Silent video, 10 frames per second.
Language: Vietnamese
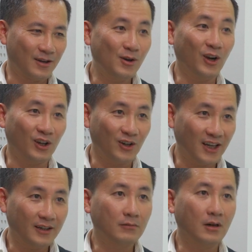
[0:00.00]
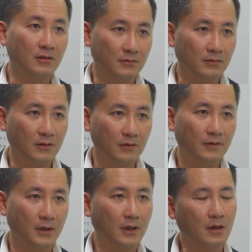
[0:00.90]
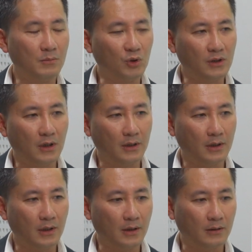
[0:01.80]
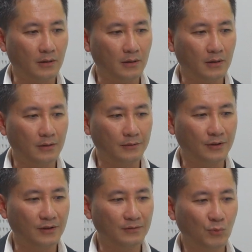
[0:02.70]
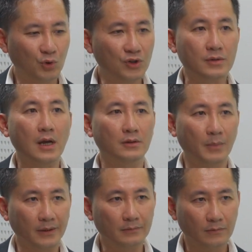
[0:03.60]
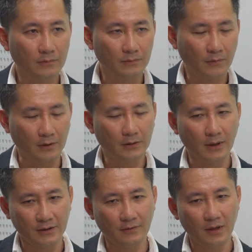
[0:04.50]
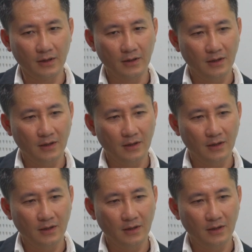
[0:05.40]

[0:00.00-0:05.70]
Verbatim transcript: câu hỏi khá là đau đầu đối với cả một người uh, gọi là đứng mũi chịu sào như mình. Phải nói thật là như vậy.